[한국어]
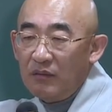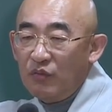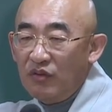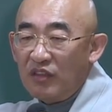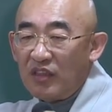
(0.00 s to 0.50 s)

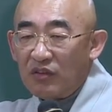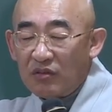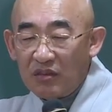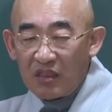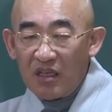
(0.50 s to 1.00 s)
문제도
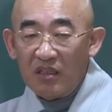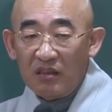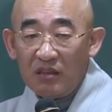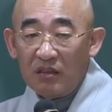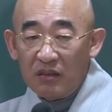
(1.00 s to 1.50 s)
크게
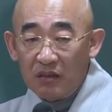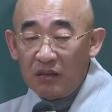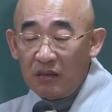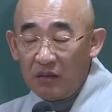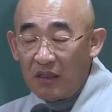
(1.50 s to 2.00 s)

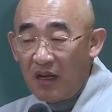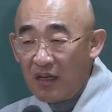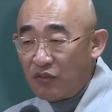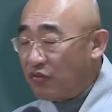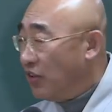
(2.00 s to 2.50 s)

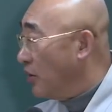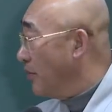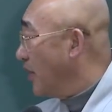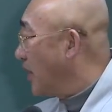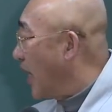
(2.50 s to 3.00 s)
일어날 수도
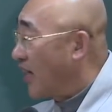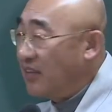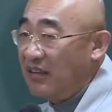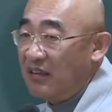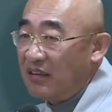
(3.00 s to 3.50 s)
있지만
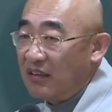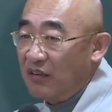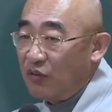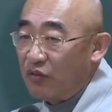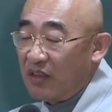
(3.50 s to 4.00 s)
작은 흙은
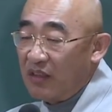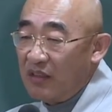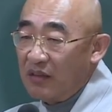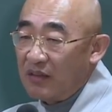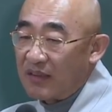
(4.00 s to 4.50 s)
어떻게 돼요?